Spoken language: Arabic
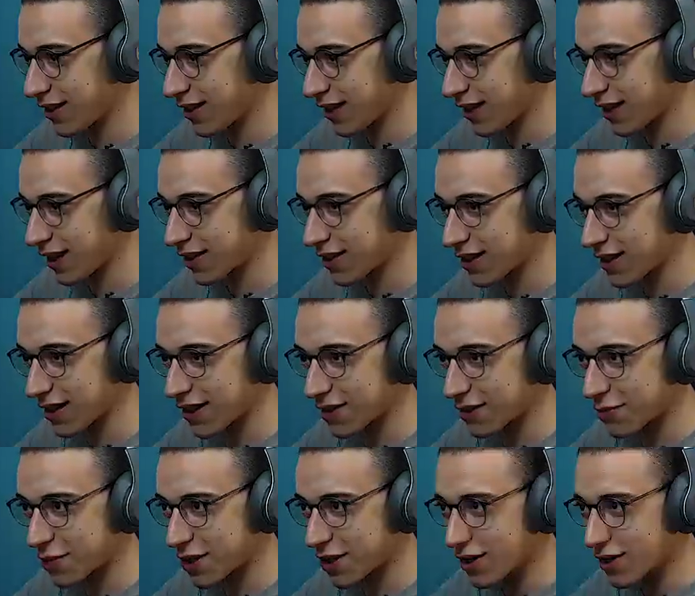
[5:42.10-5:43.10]
الغدر جه
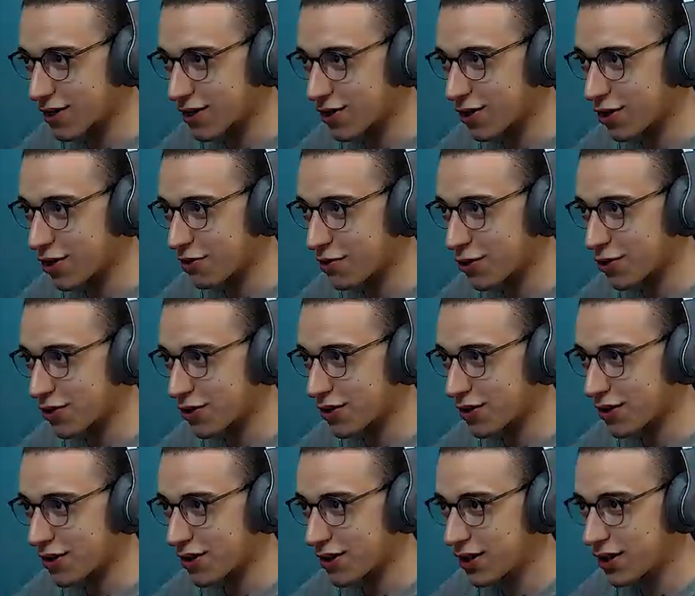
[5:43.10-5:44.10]
من السكوربيون
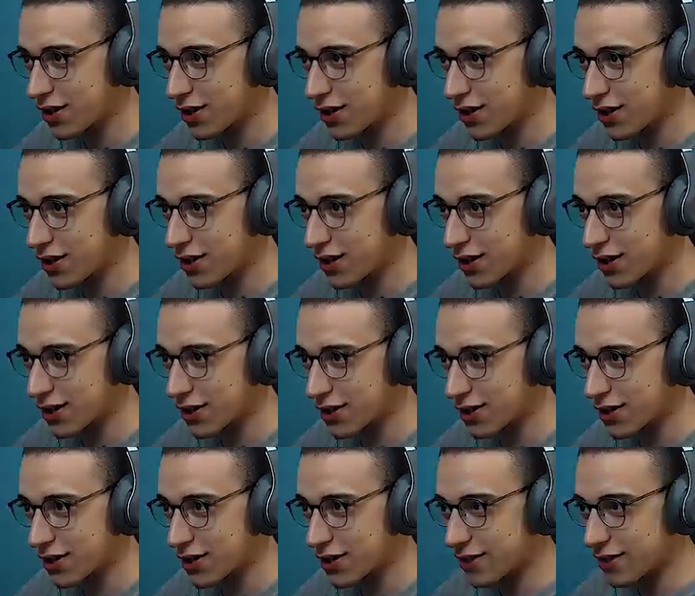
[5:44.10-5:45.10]

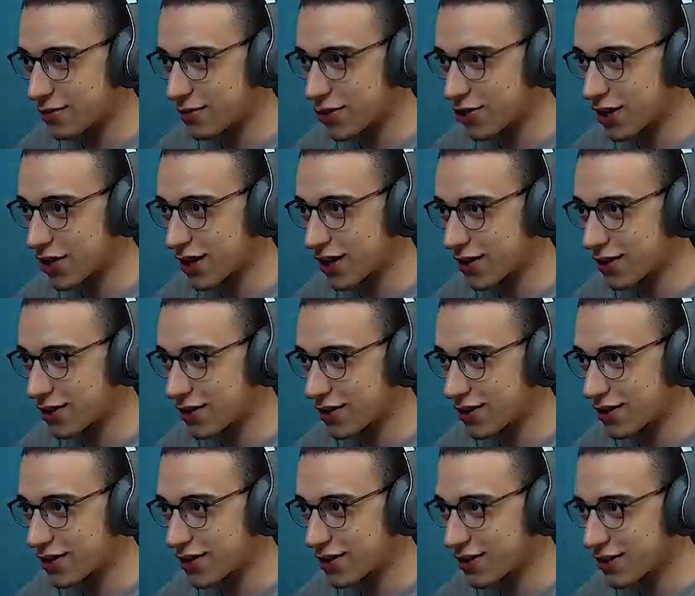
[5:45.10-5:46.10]
آه، بشكل
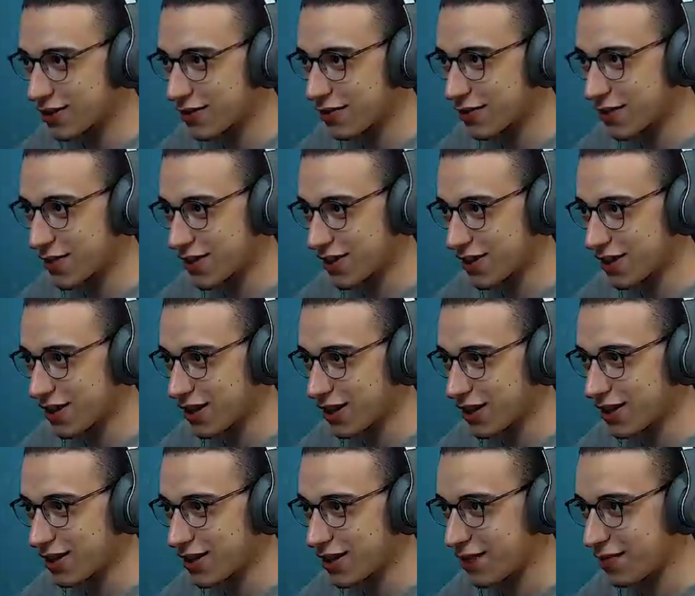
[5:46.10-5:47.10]
فظيع
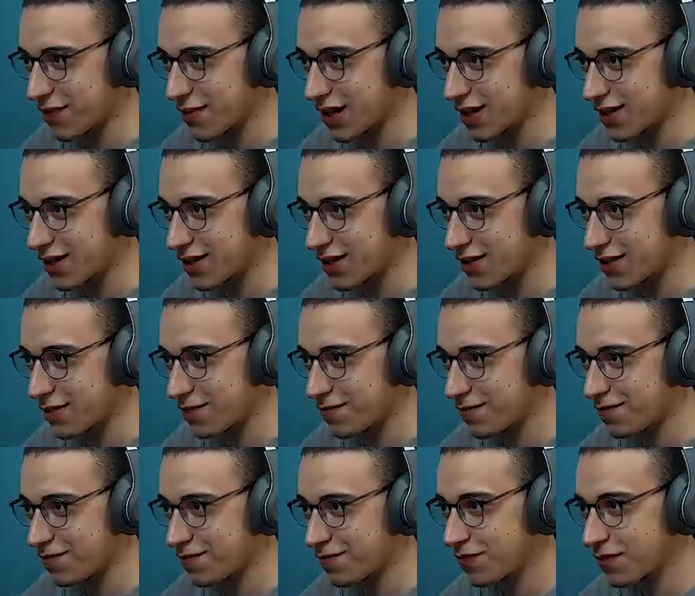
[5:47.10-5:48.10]
يا ابن الذين
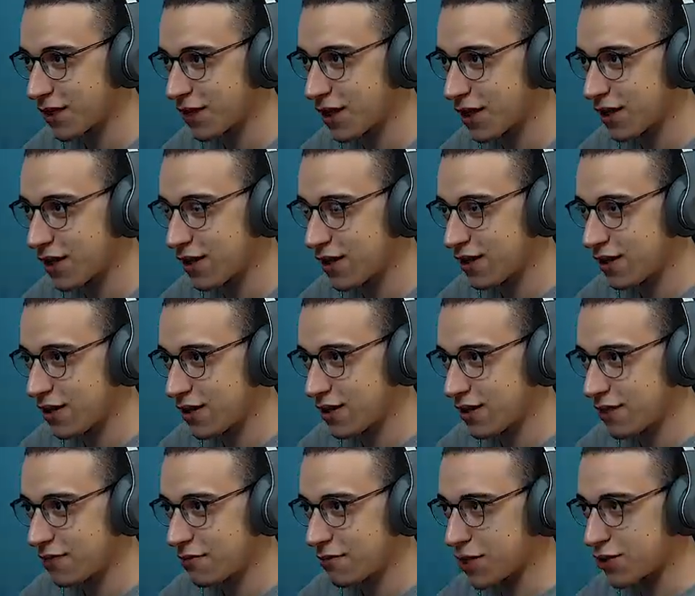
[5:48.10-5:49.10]

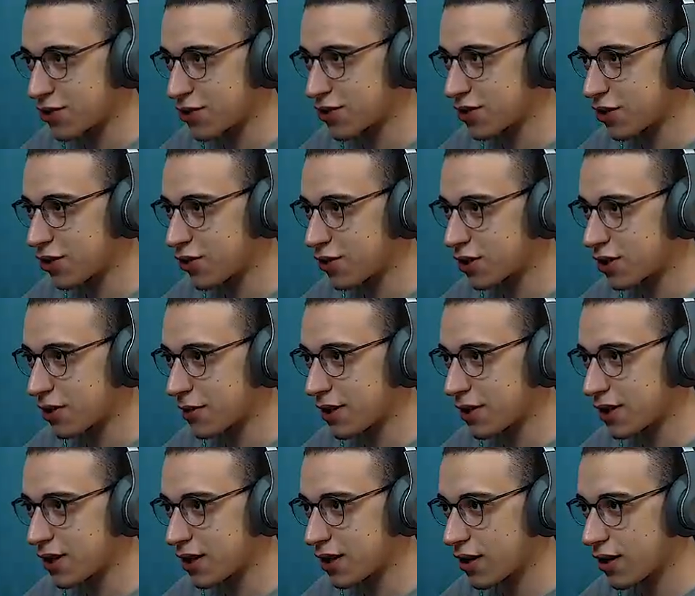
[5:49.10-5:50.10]
ماشي هو
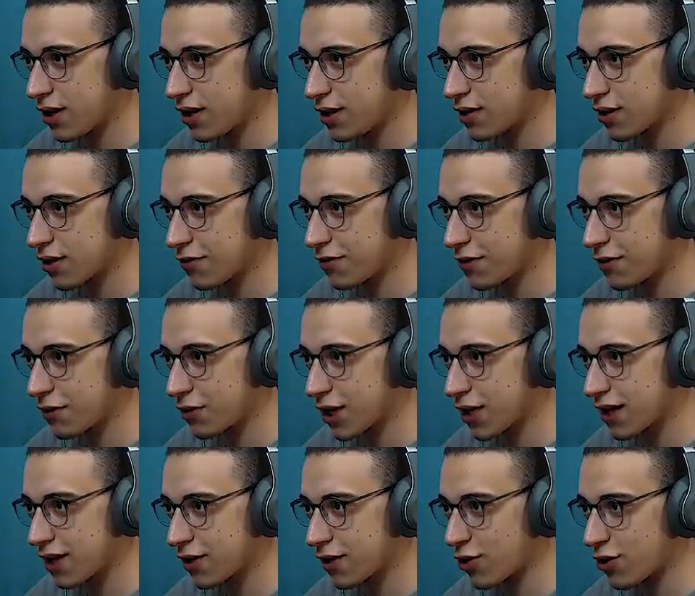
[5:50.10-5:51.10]
طبعا ده رايح يطفي
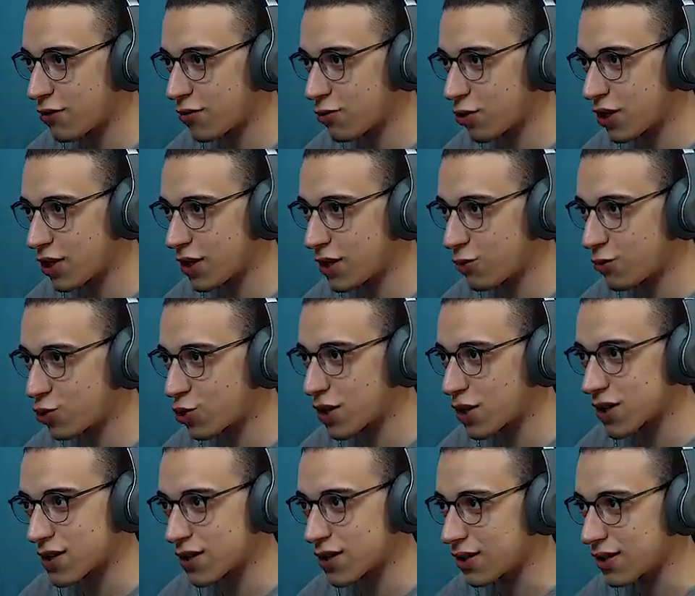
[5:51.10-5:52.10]
ولكن هو ممكن يموت
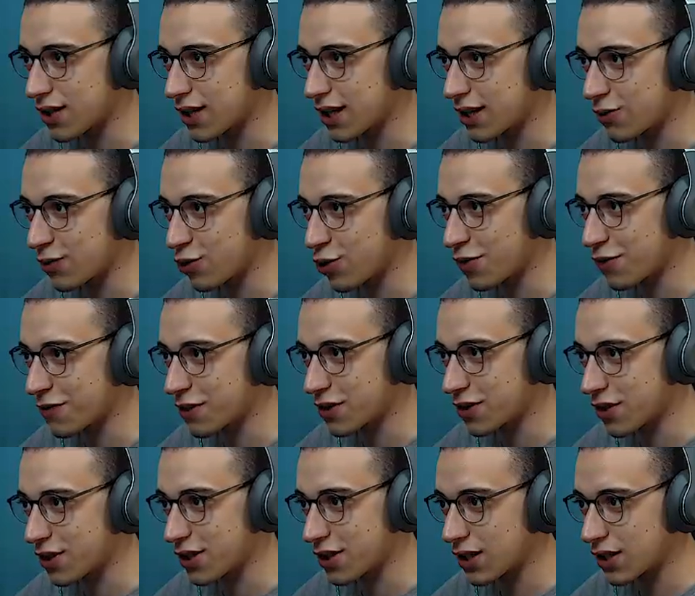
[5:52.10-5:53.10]
اصلا يعني وهو في
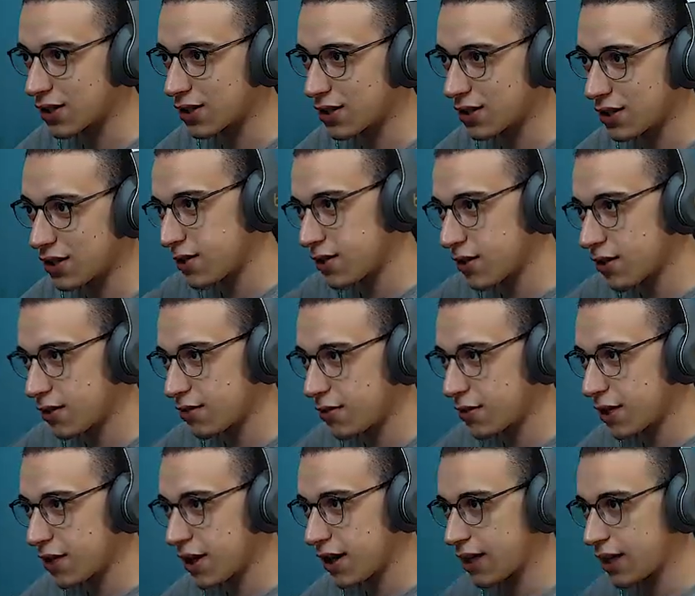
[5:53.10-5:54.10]
الطريق كده
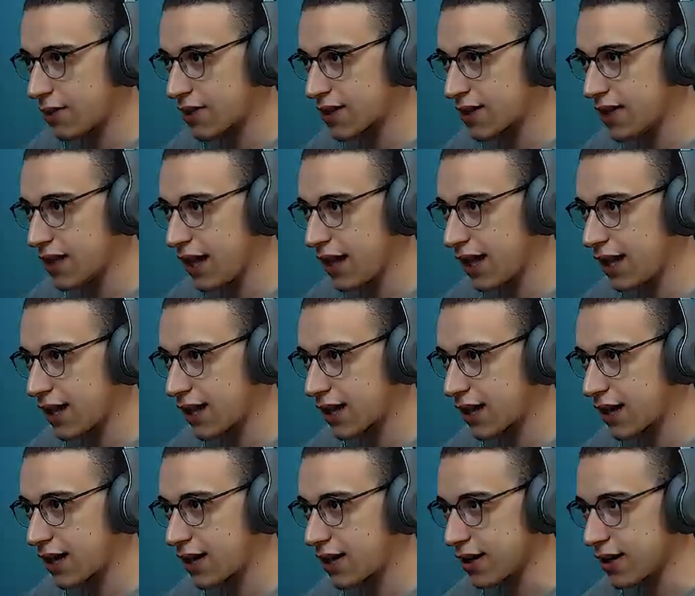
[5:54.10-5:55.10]
طيب احنا بس نلحق
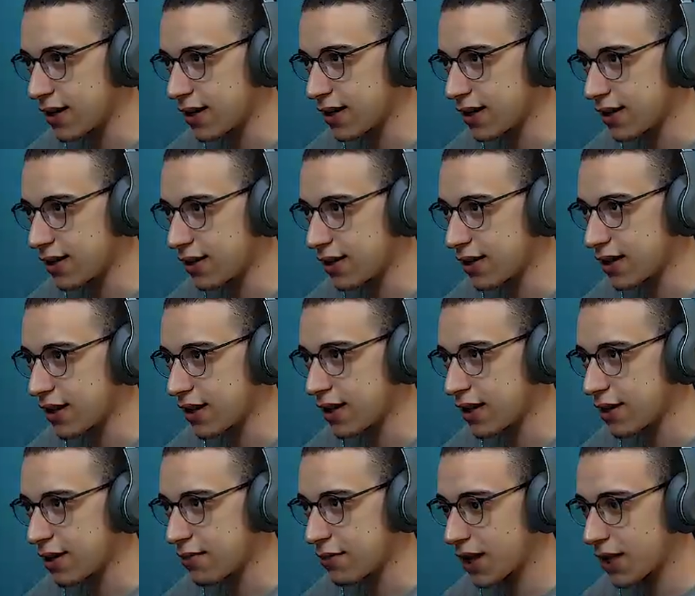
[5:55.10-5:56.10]
الجرانري يعني انا
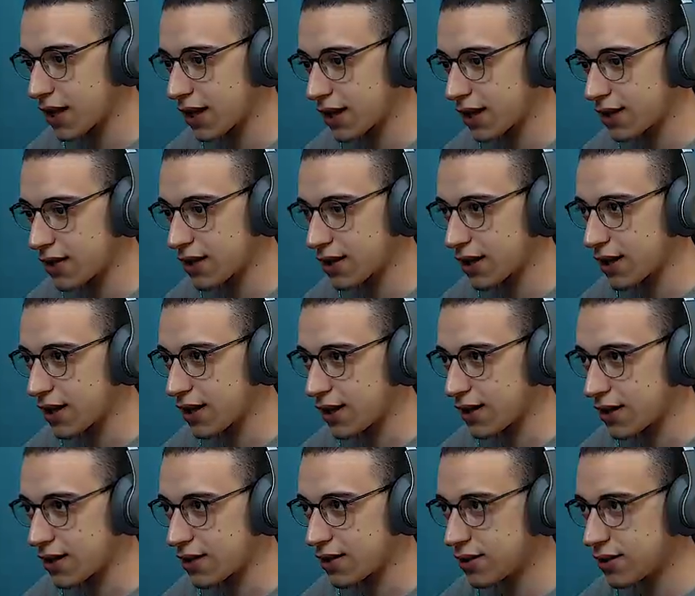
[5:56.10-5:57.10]
اهم حاجه عندي
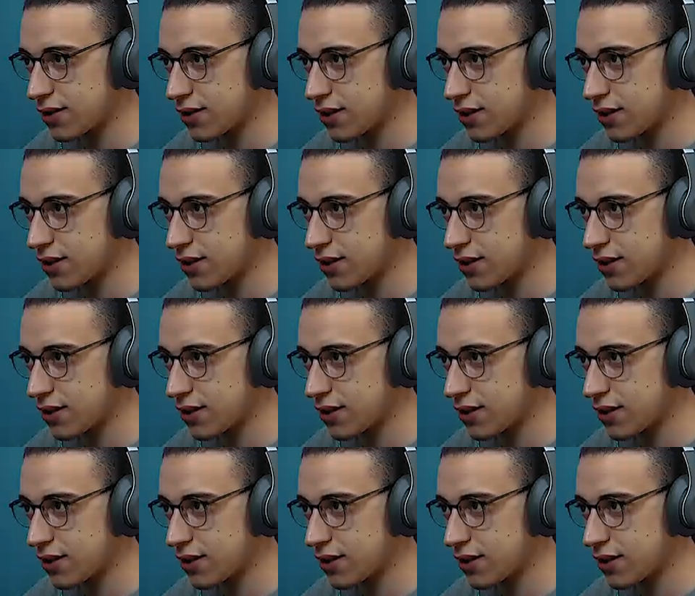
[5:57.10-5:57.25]
الجرانري